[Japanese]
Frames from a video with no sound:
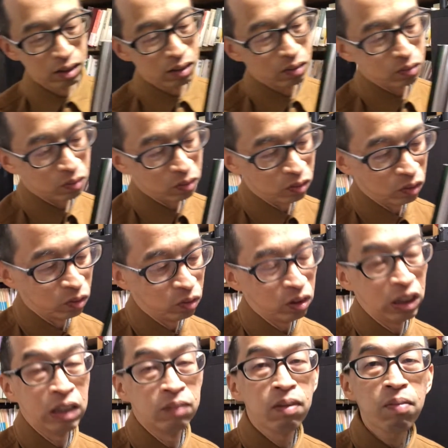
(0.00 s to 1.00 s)
その
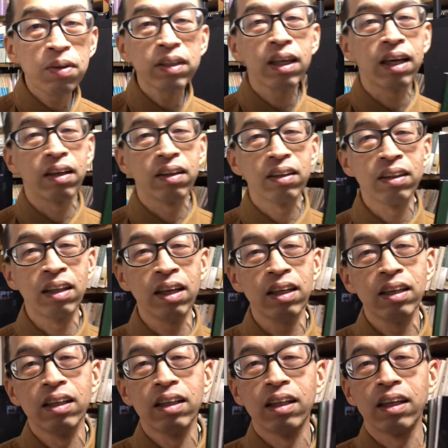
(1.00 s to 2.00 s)
今までね、
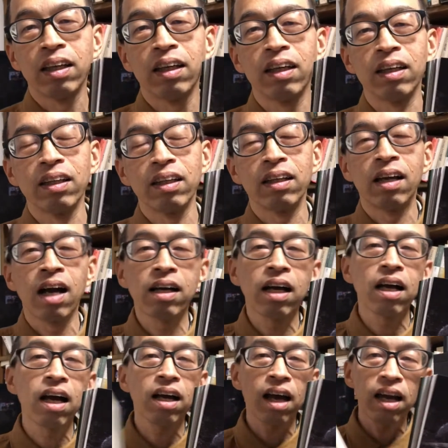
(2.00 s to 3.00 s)
えー、画家
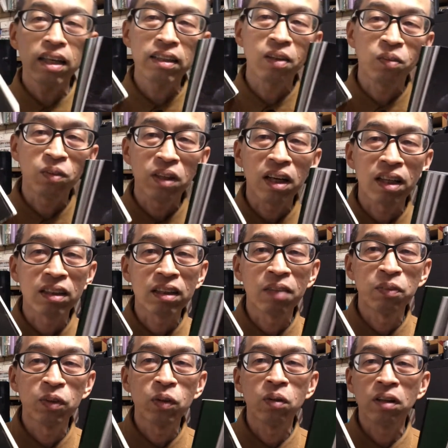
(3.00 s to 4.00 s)
が描いてこなかった
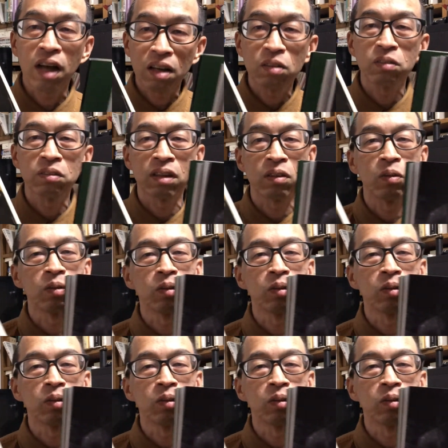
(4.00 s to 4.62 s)
ものを描くんだと